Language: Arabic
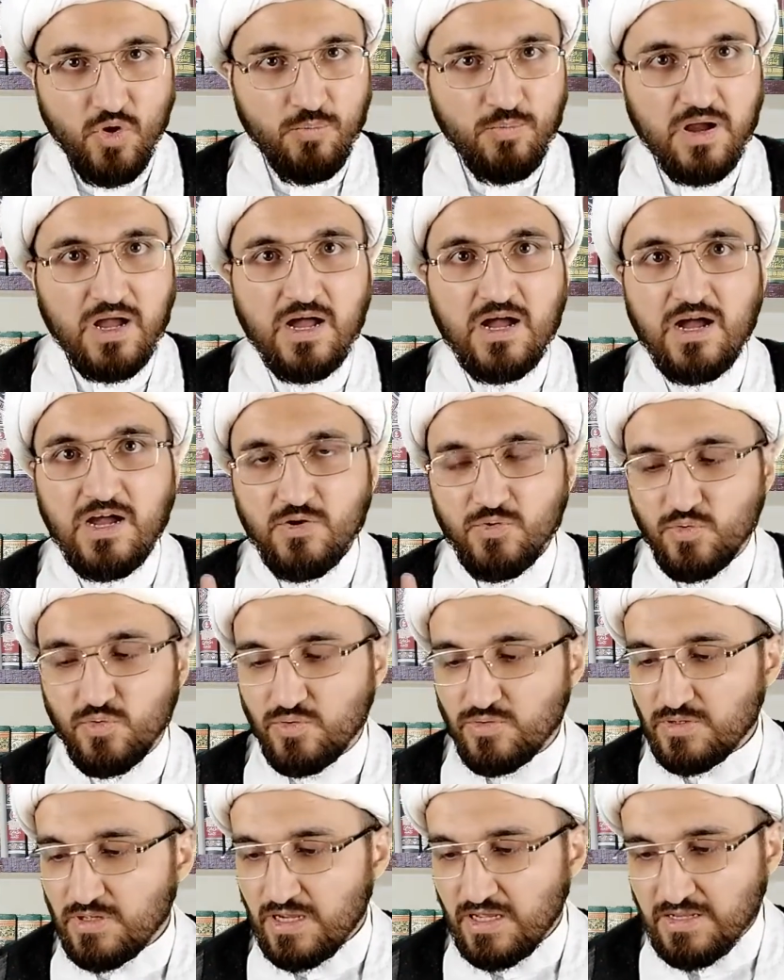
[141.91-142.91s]
هم قالوا
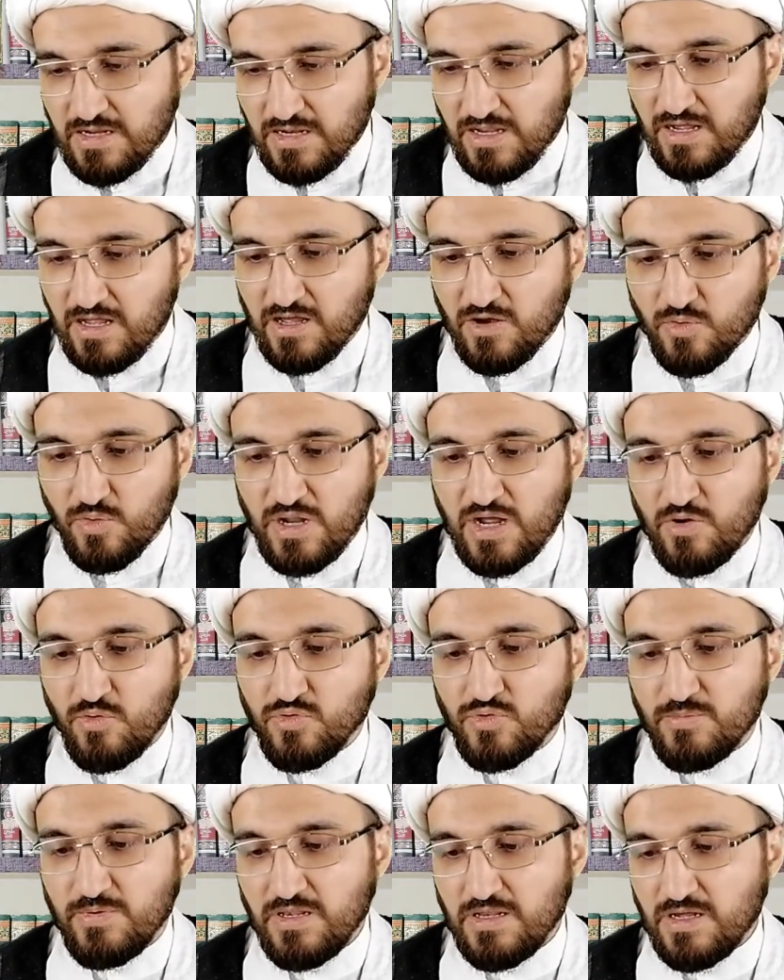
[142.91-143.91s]
أنا لا أقول
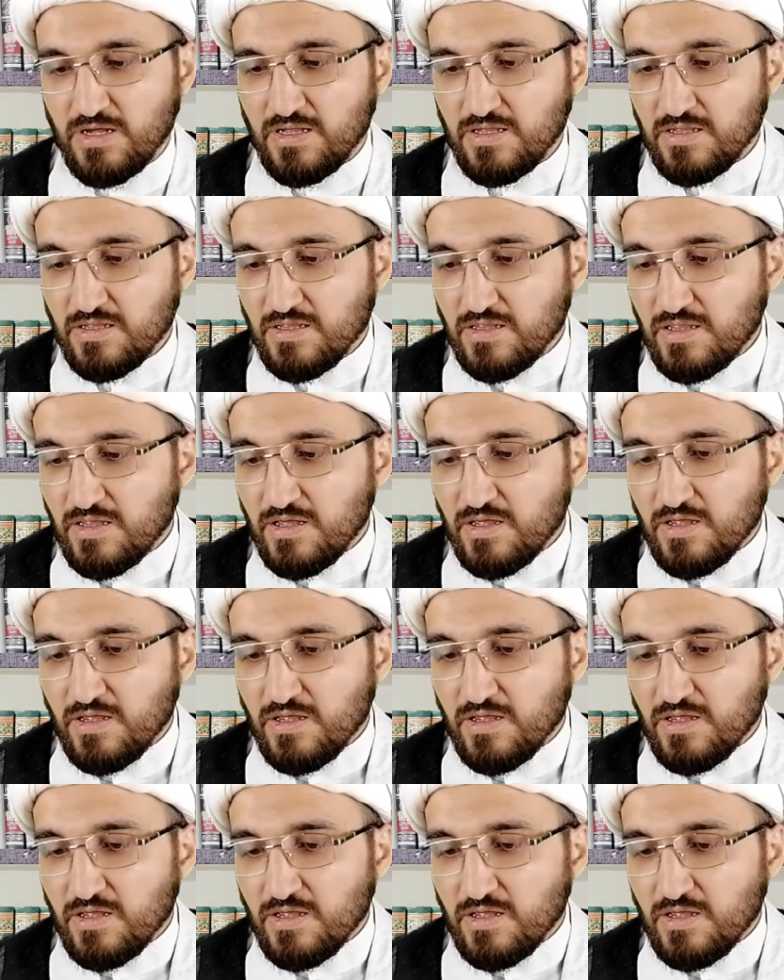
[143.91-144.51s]
أعوذ بالله